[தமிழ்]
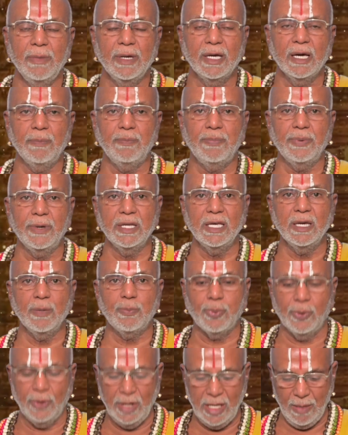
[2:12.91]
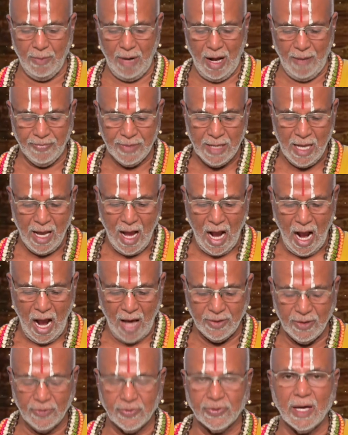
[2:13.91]
மிகப்பெரிய புண்ணியமா
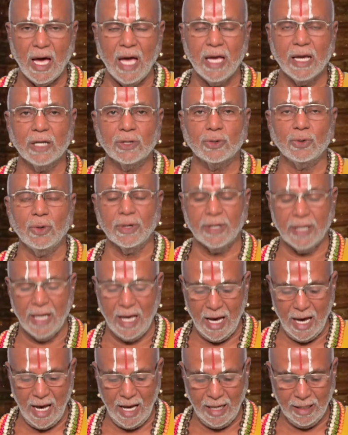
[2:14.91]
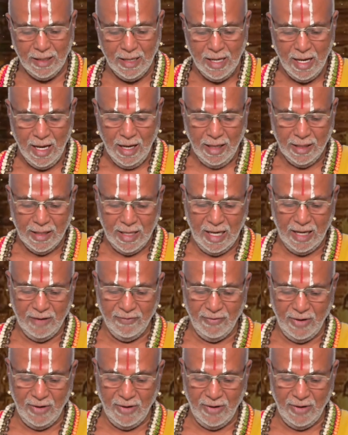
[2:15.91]
அதுதான் இங்கே சொல்றார் தே